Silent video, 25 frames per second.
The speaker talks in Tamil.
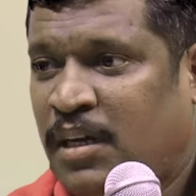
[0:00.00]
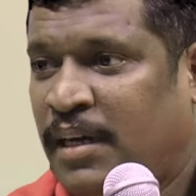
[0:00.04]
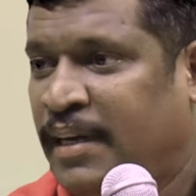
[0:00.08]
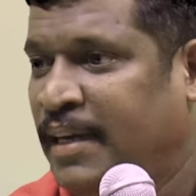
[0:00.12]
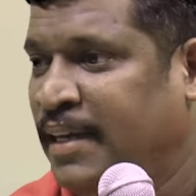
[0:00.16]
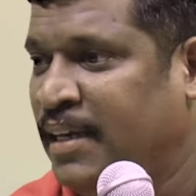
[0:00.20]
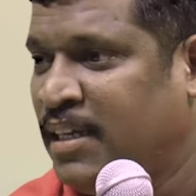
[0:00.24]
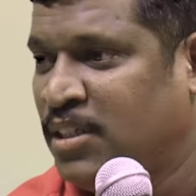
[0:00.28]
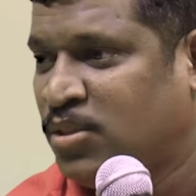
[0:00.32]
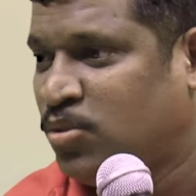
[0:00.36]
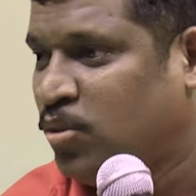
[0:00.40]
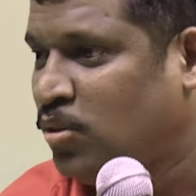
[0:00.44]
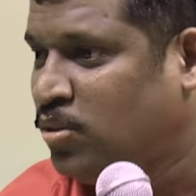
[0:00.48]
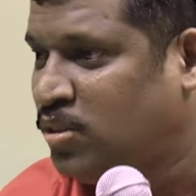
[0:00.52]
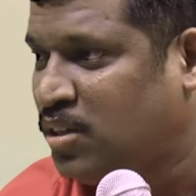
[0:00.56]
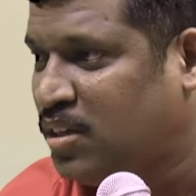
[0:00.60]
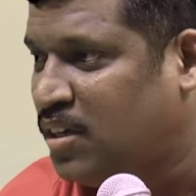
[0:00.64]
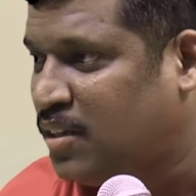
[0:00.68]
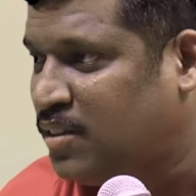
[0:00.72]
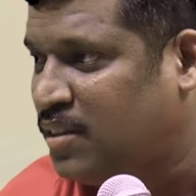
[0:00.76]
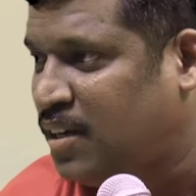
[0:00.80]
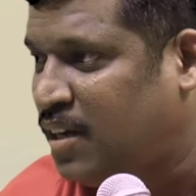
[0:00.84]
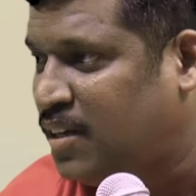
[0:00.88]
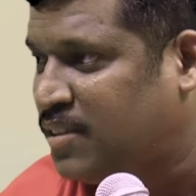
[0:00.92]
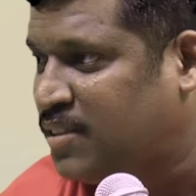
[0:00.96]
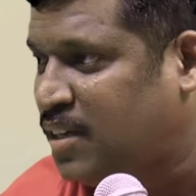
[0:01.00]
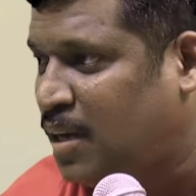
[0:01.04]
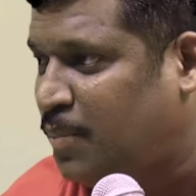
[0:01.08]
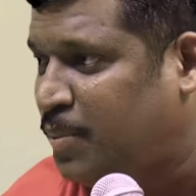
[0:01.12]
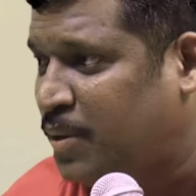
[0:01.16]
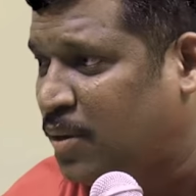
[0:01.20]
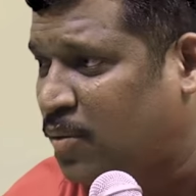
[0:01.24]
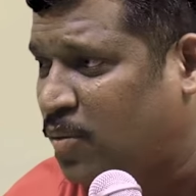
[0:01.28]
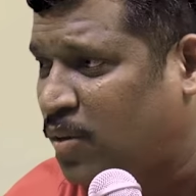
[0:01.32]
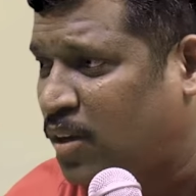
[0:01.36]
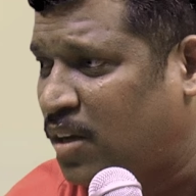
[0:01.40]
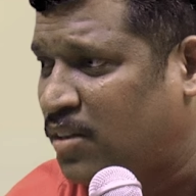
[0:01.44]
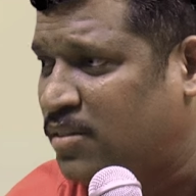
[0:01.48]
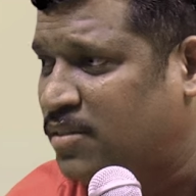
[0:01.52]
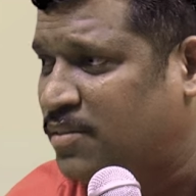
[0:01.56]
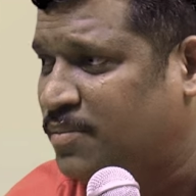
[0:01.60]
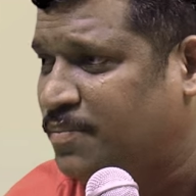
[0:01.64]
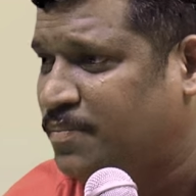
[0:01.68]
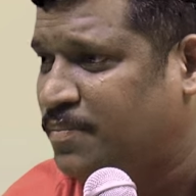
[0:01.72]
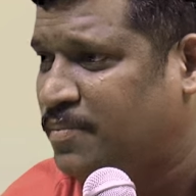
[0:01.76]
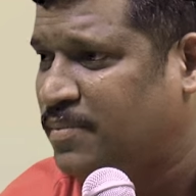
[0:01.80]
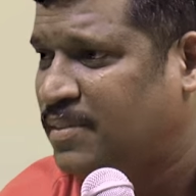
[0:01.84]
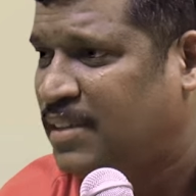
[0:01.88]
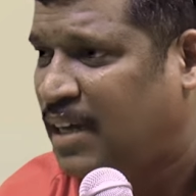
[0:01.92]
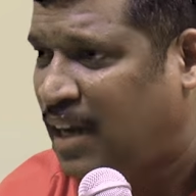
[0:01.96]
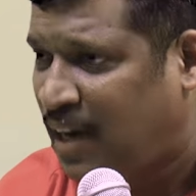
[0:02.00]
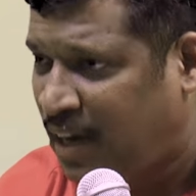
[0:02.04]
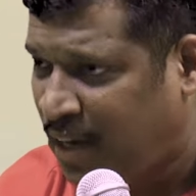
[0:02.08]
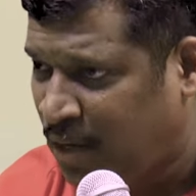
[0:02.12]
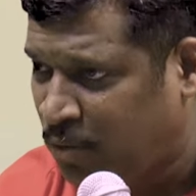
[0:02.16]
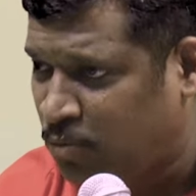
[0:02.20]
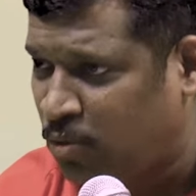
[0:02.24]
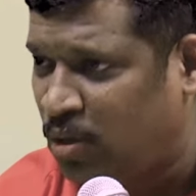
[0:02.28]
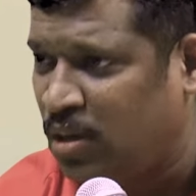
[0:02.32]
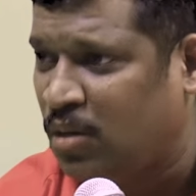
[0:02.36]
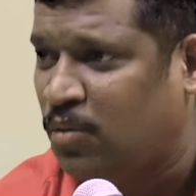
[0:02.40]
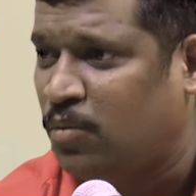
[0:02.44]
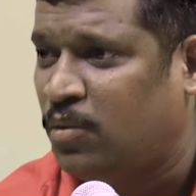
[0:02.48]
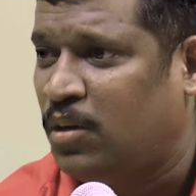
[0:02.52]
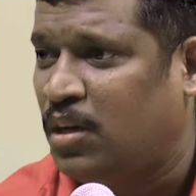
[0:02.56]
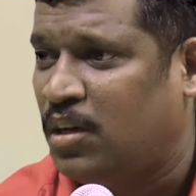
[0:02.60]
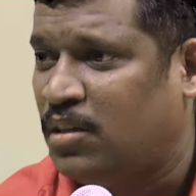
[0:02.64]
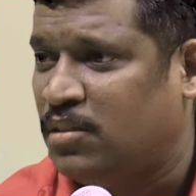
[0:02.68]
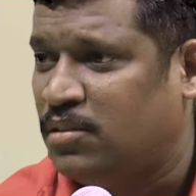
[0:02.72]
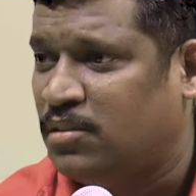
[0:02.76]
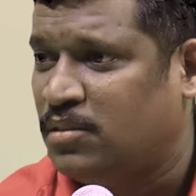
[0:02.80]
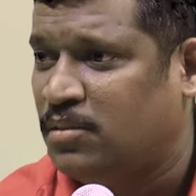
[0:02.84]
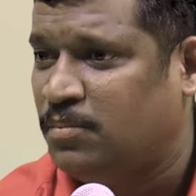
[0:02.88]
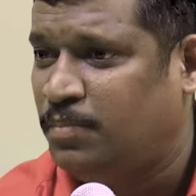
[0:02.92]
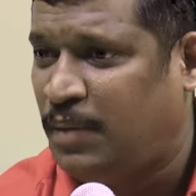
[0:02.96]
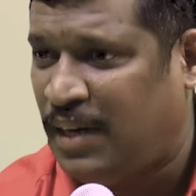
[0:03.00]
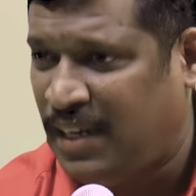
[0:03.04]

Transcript: அன்னைக்கு சோத்து கத்தால் சாப்பிடக்கூடாது இளநீ குடிக்கக்கூடாது